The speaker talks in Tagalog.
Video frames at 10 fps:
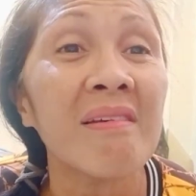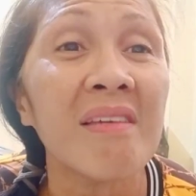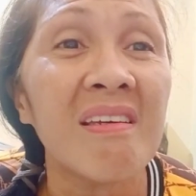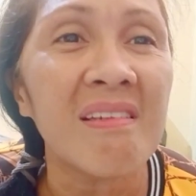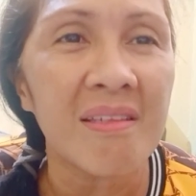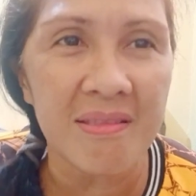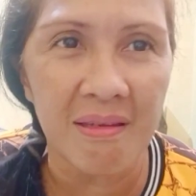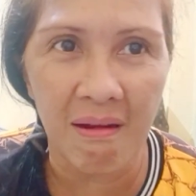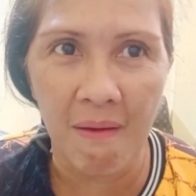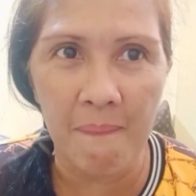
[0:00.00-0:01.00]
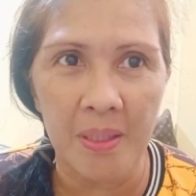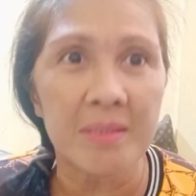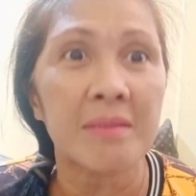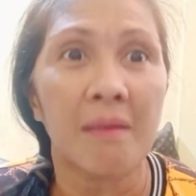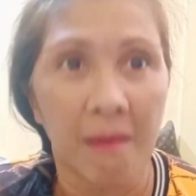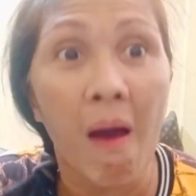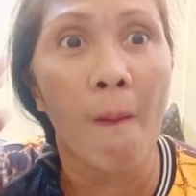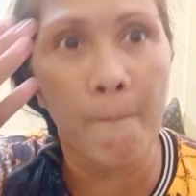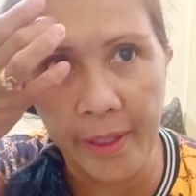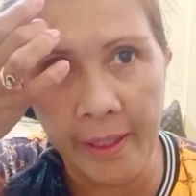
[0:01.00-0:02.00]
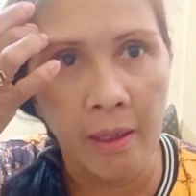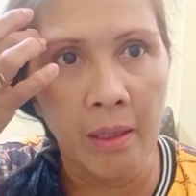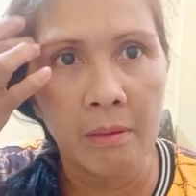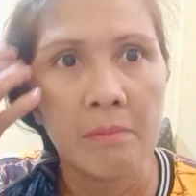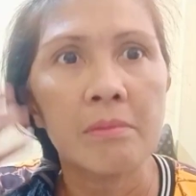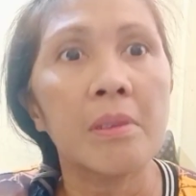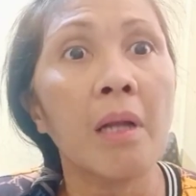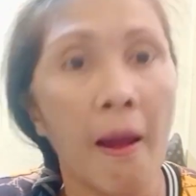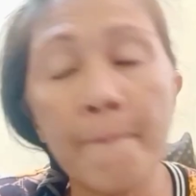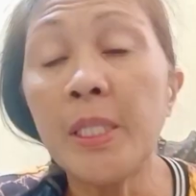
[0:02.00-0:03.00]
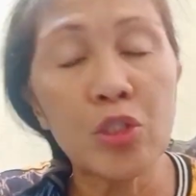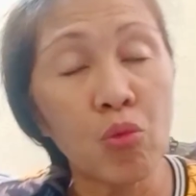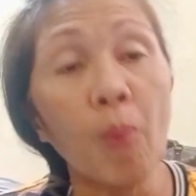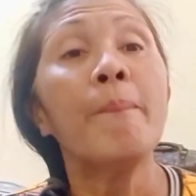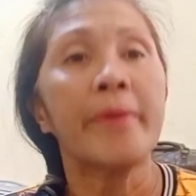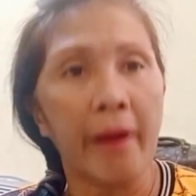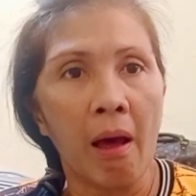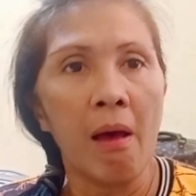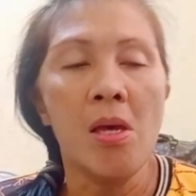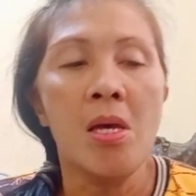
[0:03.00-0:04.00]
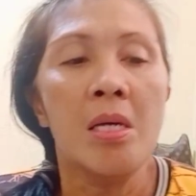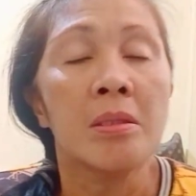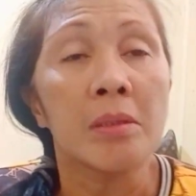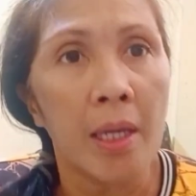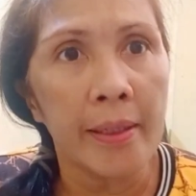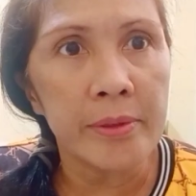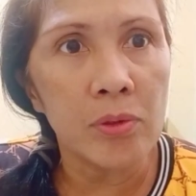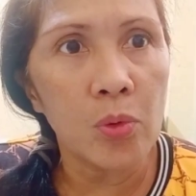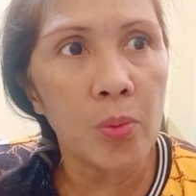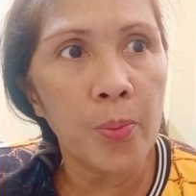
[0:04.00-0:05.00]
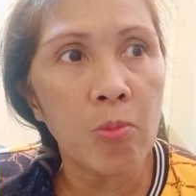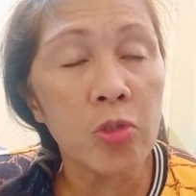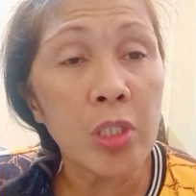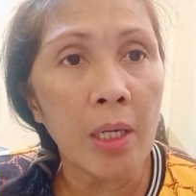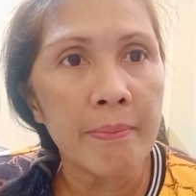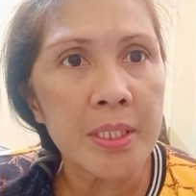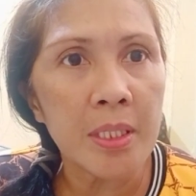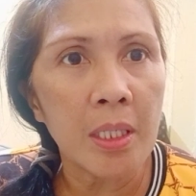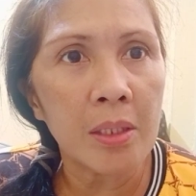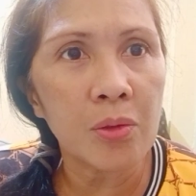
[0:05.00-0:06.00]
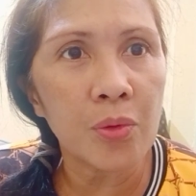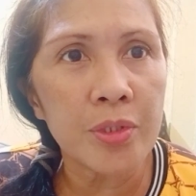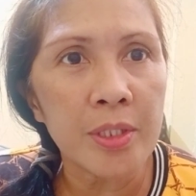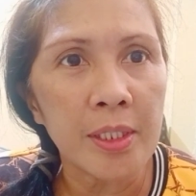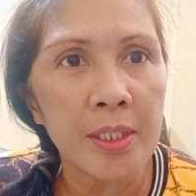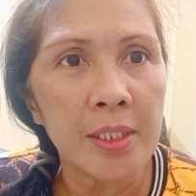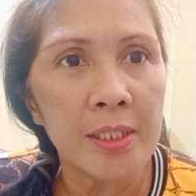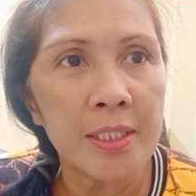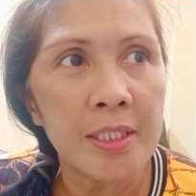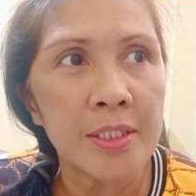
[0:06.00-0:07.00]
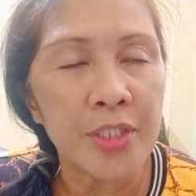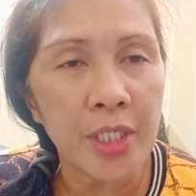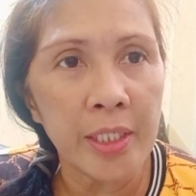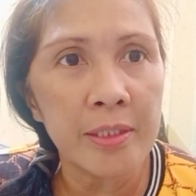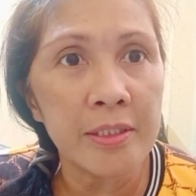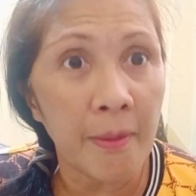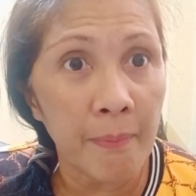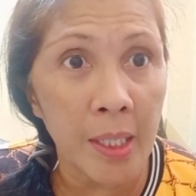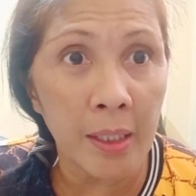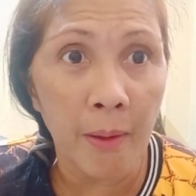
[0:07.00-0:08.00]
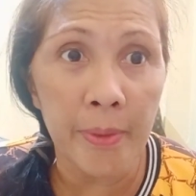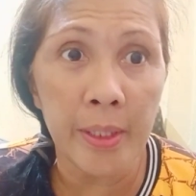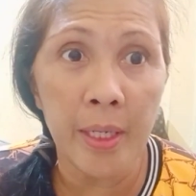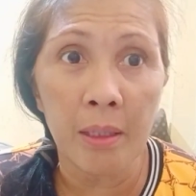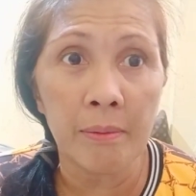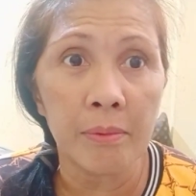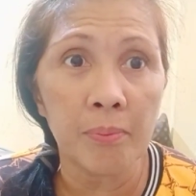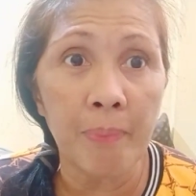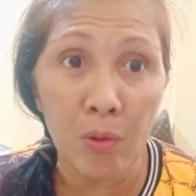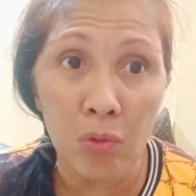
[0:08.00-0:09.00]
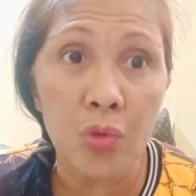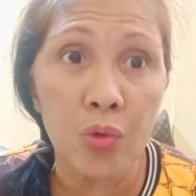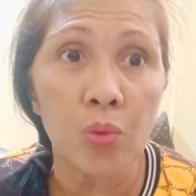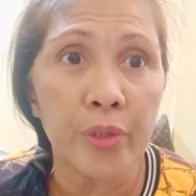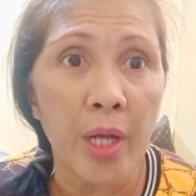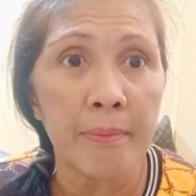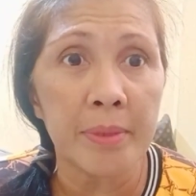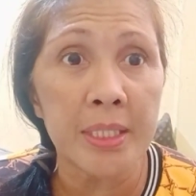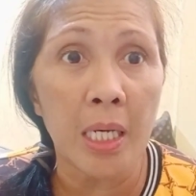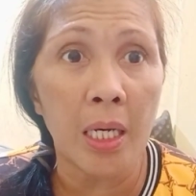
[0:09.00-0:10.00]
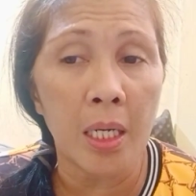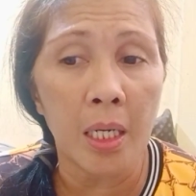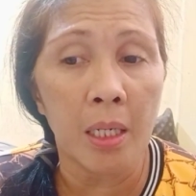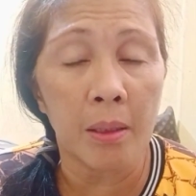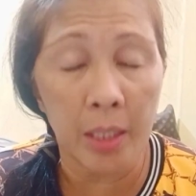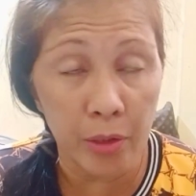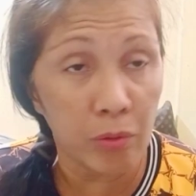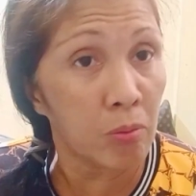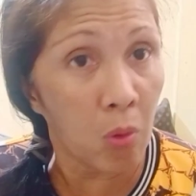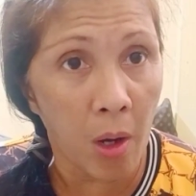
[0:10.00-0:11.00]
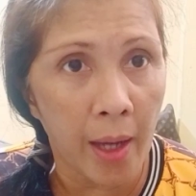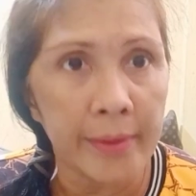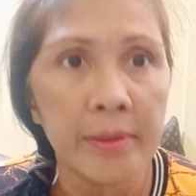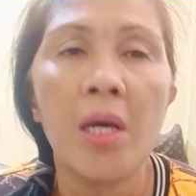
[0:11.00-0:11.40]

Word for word: init sa labas. Grabe. Grabe, sobra. Ano, pumunta kami sa grocery ni Jade. Namili kami ng pangkonsumo namin sa ngayong buwan.